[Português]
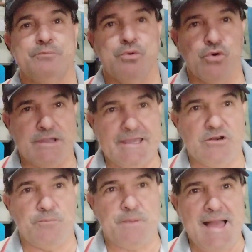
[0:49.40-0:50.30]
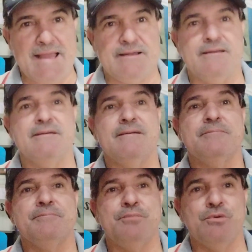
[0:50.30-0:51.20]
Por que não paga?
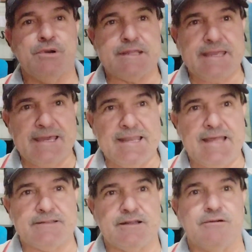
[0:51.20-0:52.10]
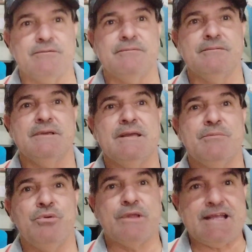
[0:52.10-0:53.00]
Porque é ladrão.
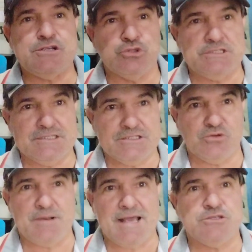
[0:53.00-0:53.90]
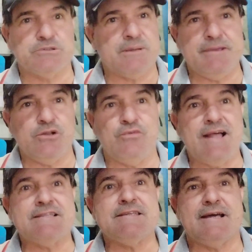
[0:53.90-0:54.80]
Porque a justiça do Brasil também não
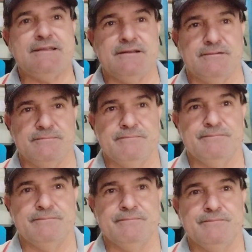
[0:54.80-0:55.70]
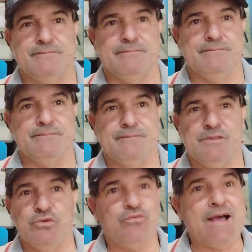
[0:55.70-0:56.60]
vale de nada não.
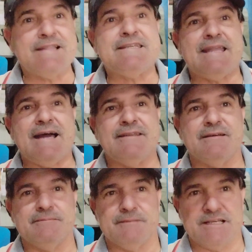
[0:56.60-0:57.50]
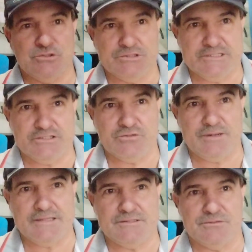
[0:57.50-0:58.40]
Não vale de nada a justiça do
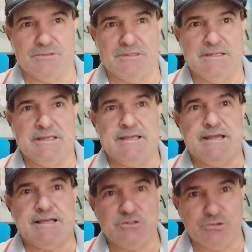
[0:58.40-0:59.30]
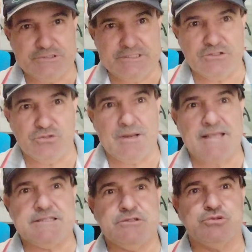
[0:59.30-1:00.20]
Brasil. A justiça do
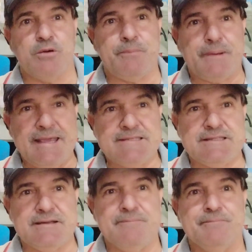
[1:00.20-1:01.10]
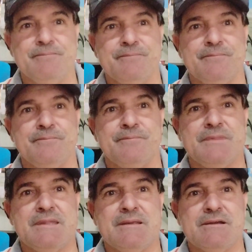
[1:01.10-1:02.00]
Brasil só presta
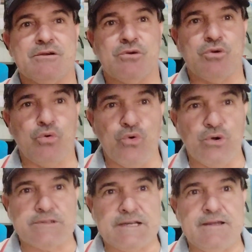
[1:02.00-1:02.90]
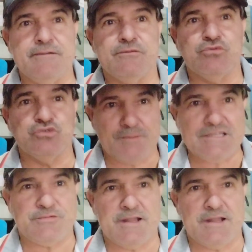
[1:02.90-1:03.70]
contra os mais